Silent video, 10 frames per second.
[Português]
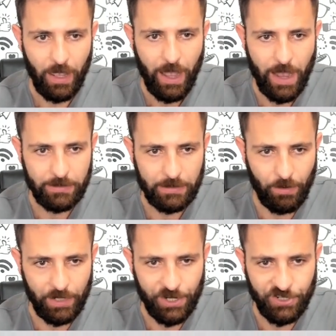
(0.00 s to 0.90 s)
a
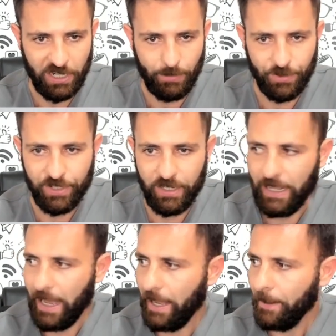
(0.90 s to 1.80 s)
ação que a gente acabou de
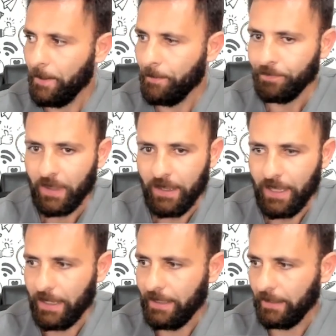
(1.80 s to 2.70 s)
criar. E
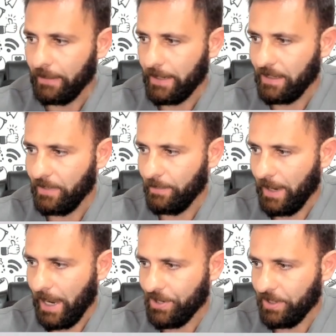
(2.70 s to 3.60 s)
aqui atrás da minha
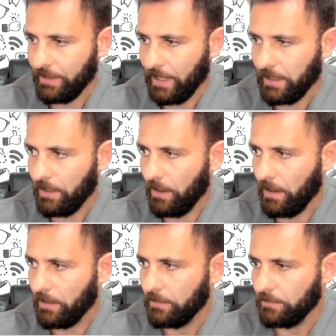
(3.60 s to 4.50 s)
imagem, tá aqui, ó.
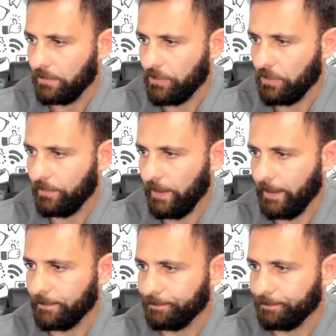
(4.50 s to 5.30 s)
Deixa eu ver.